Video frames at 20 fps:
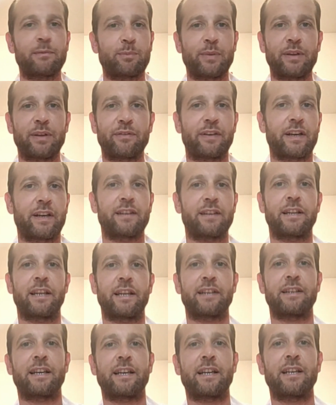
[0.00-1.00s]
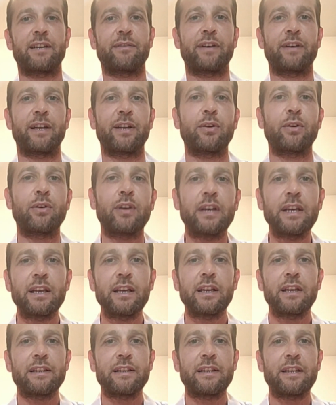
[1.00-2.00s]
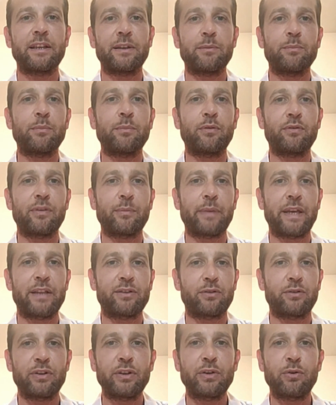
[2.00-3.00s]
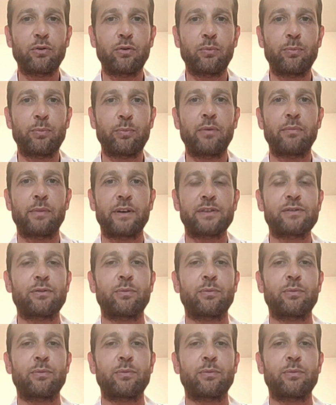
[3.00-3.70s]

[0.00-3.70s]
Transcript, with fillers: per fare atletica a livello di movimento di gruppo, ma